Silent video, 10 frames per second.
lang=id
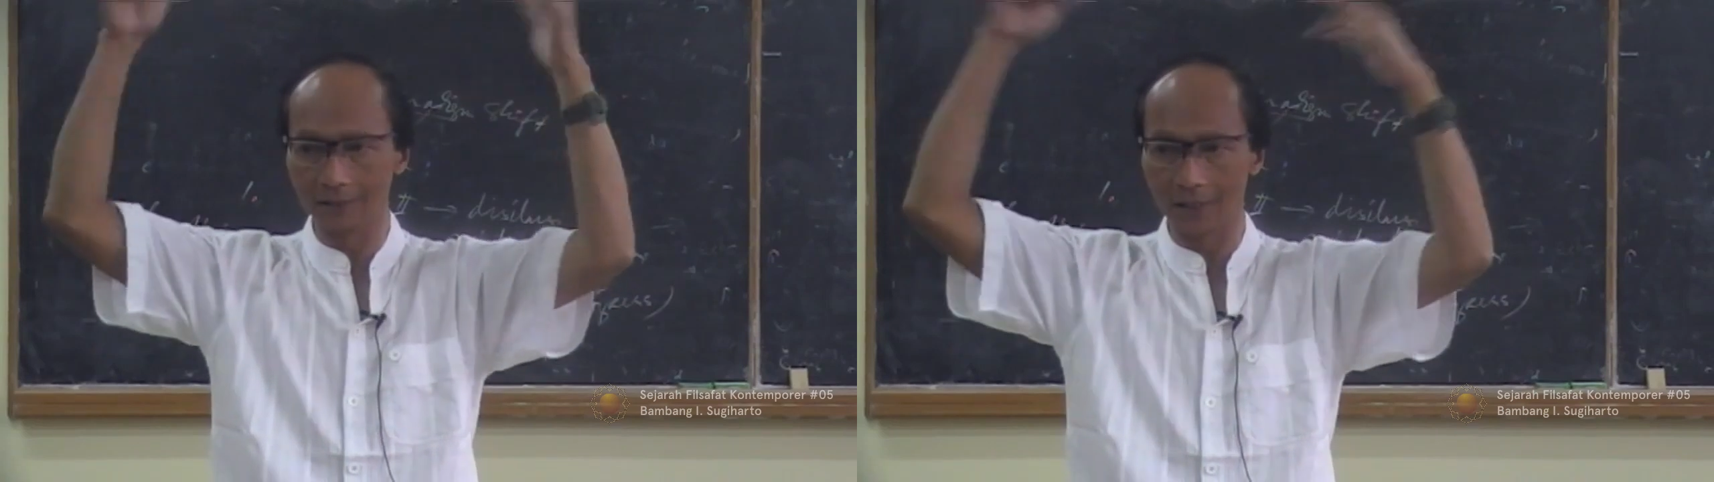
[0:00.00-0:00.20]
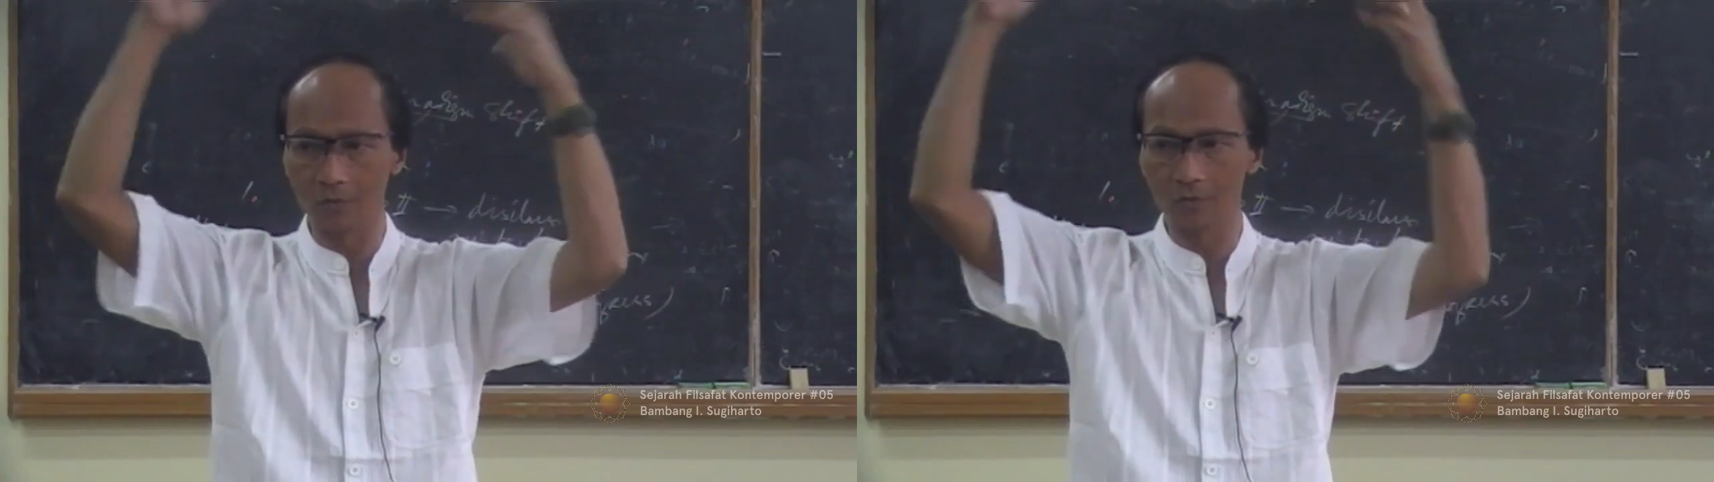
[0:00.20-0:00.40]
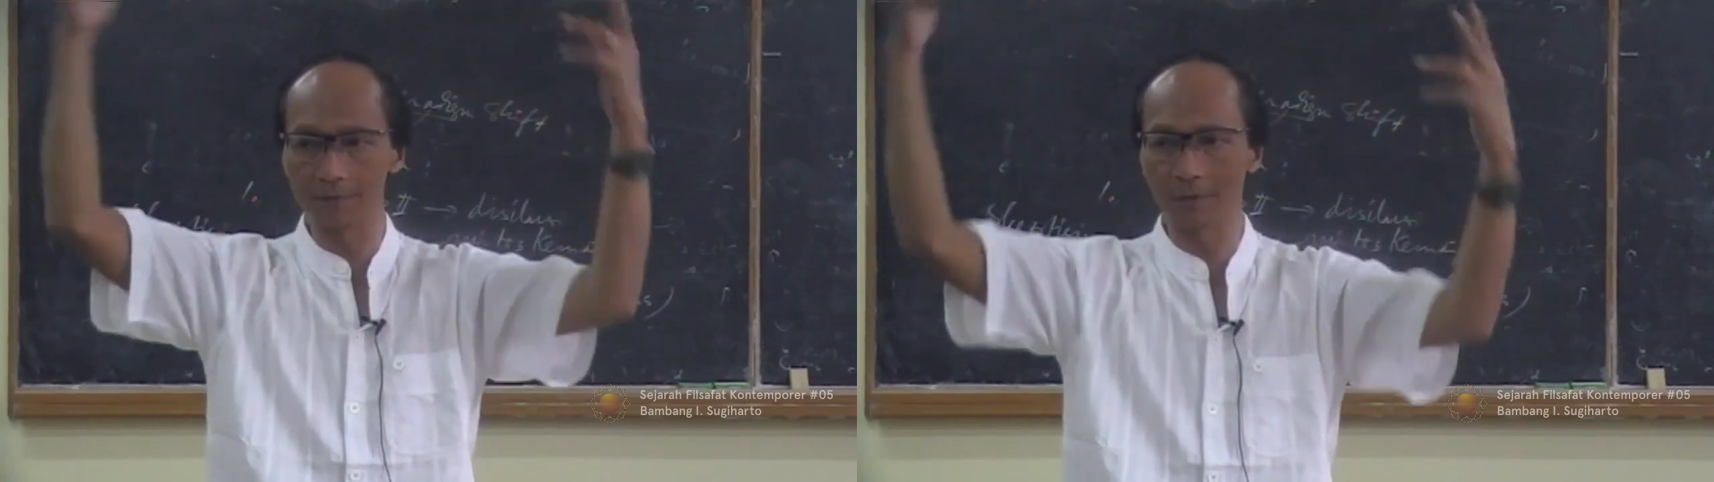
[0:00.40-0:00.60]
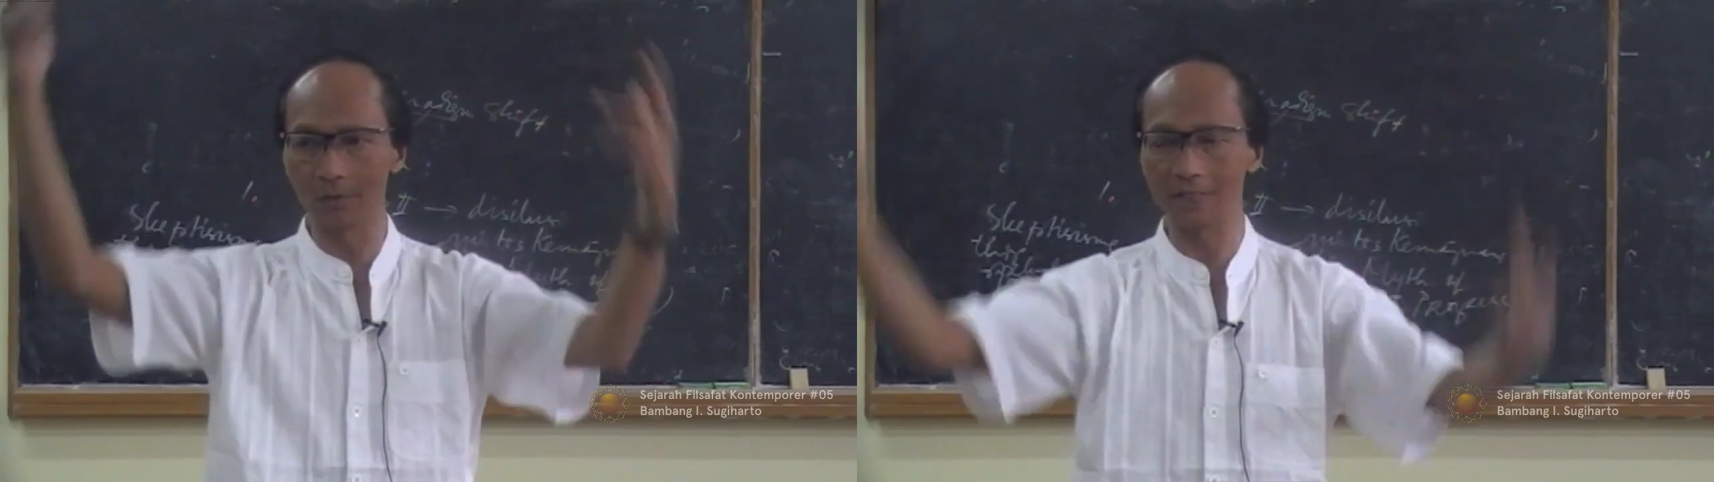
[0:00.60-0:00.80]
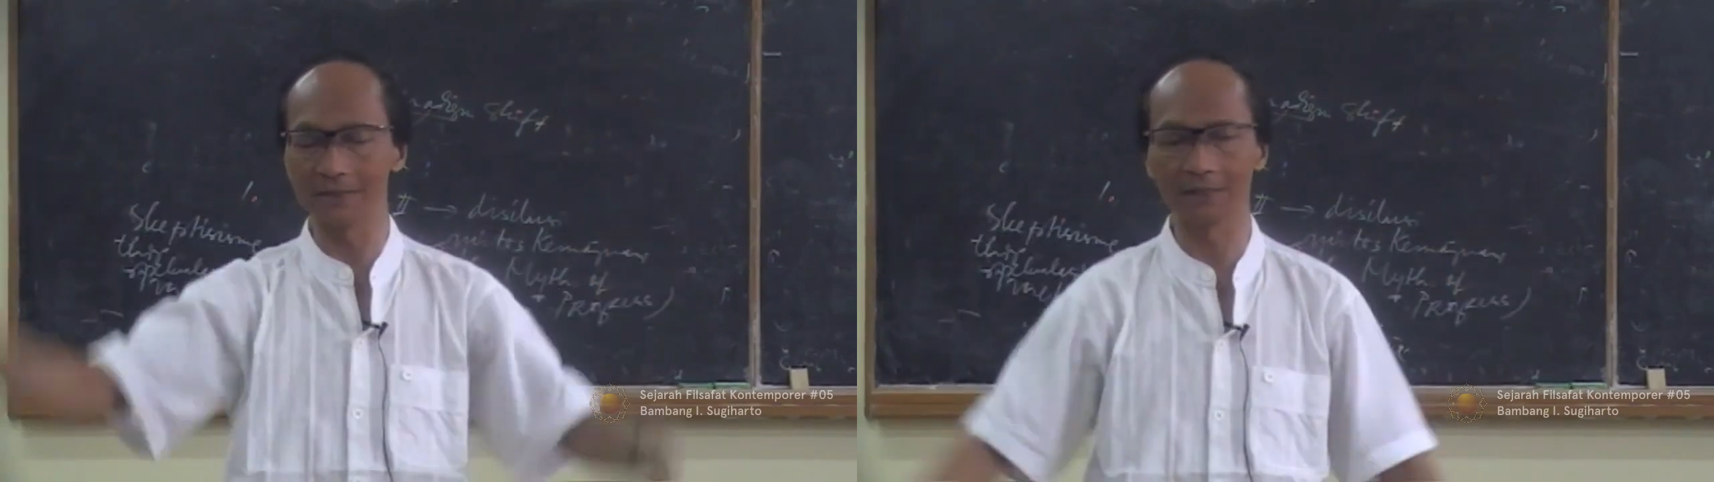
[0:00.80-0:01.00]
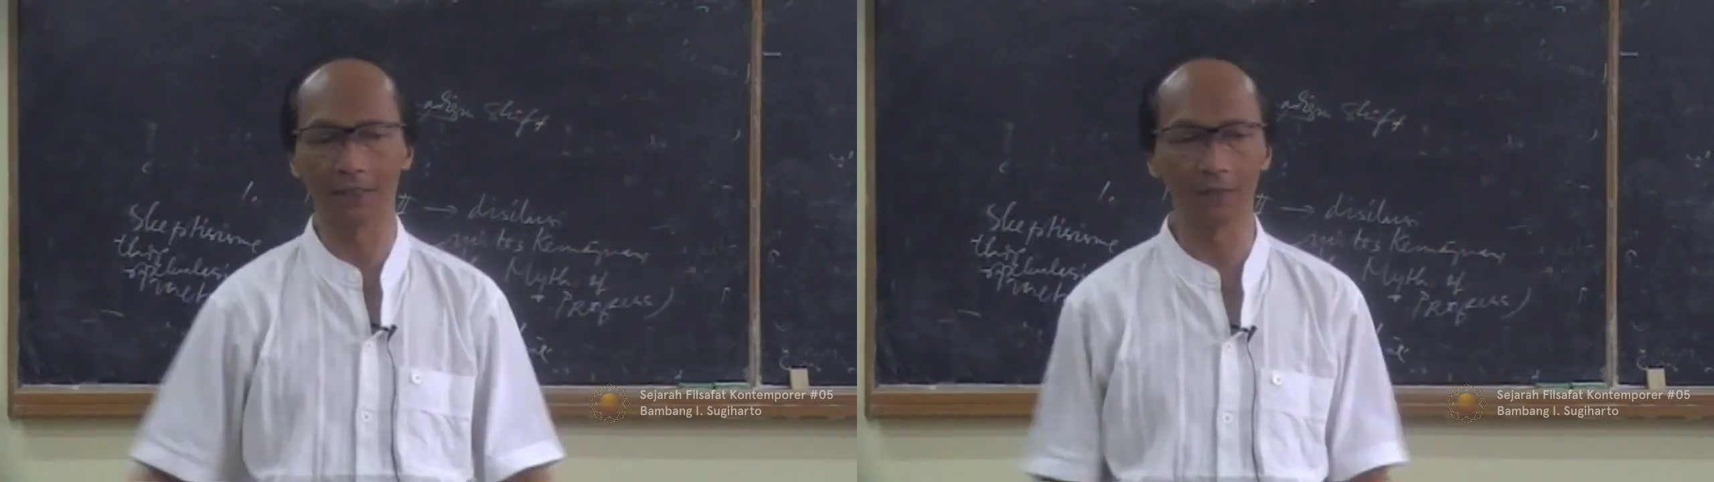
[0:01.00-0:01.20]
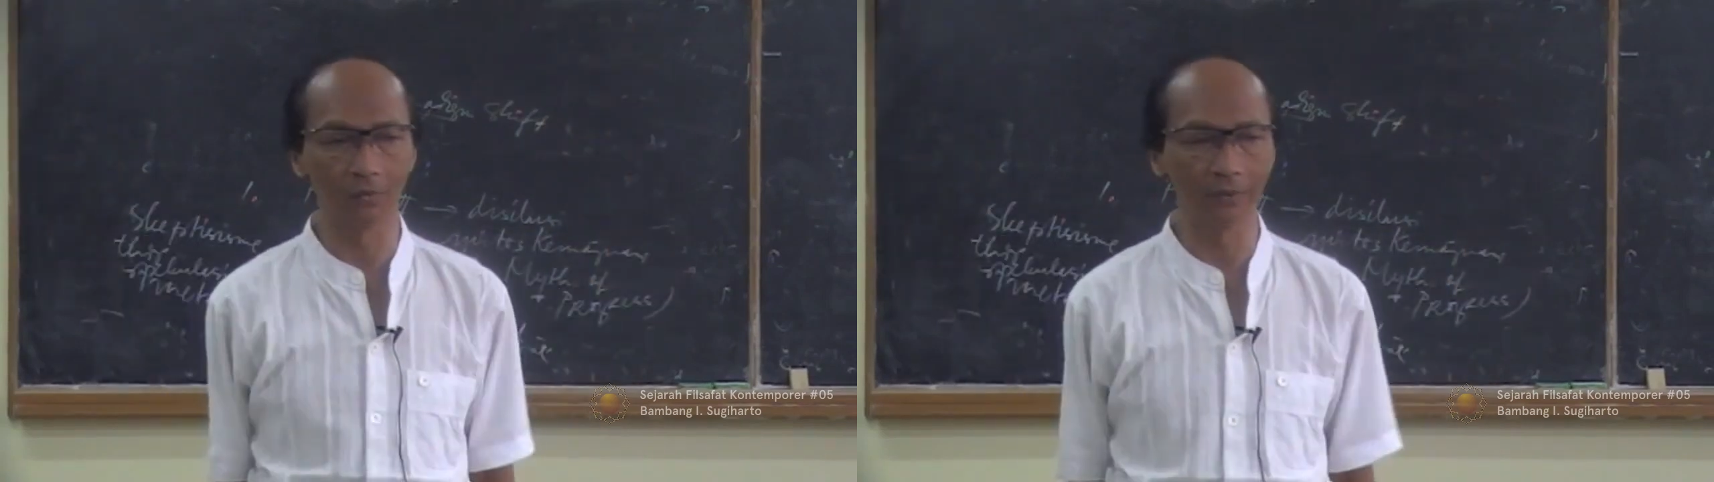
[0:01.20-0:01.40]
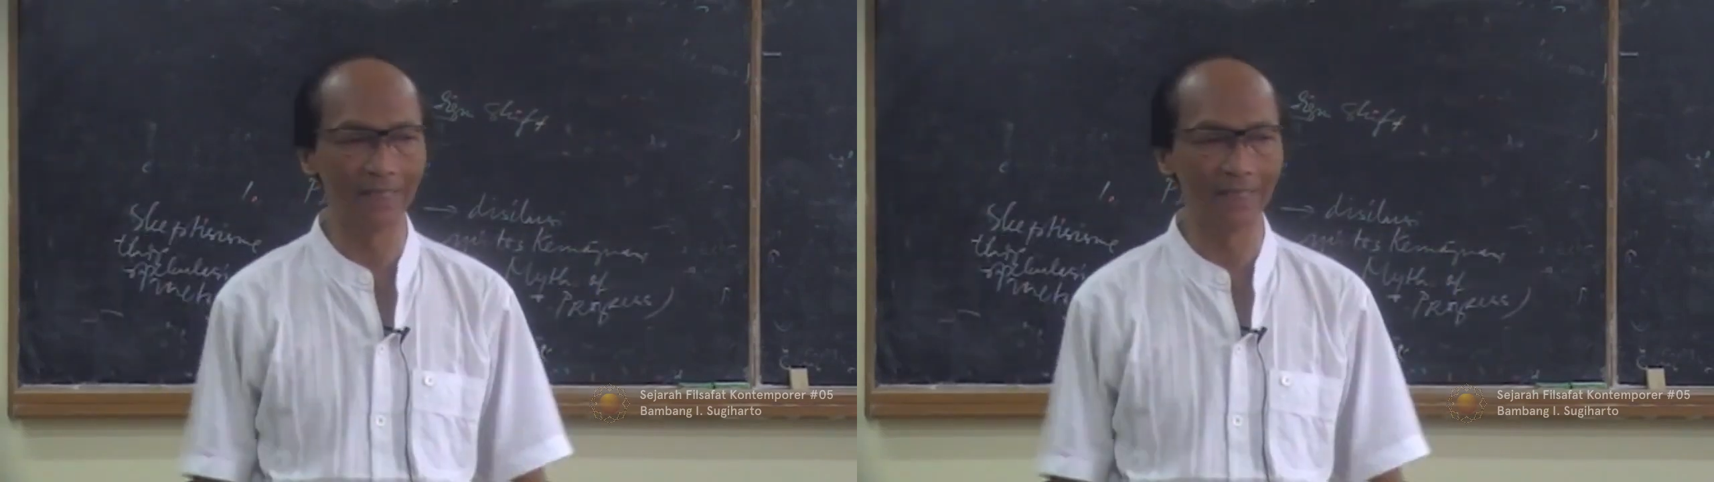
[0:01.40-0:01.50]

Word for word: terlalu spekulasi terlalu